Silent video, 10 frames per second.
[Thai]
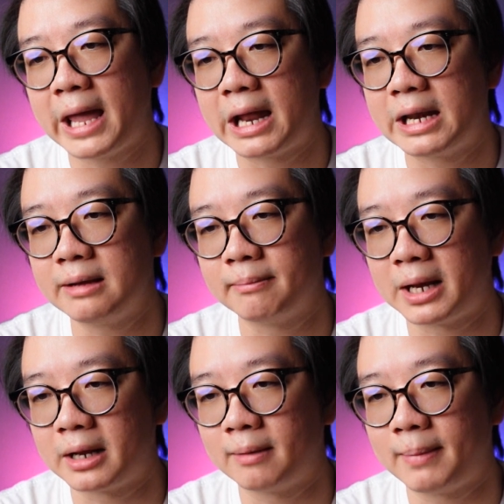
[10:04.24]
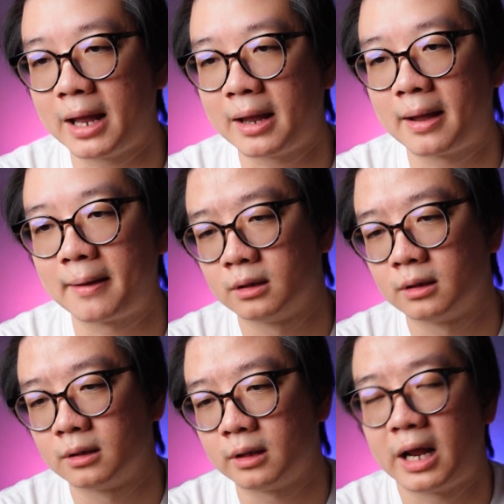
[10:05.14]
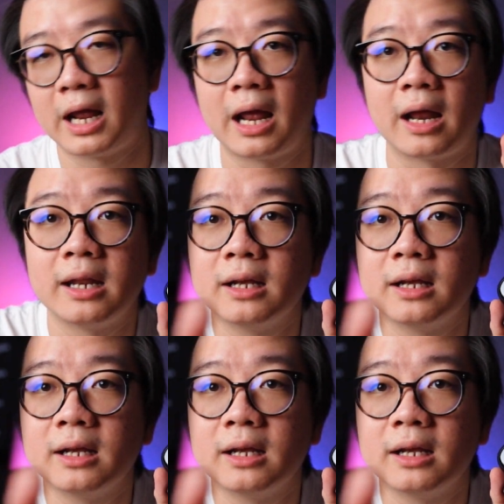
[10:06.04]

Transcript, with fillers: pairing มันเข้าไปอัน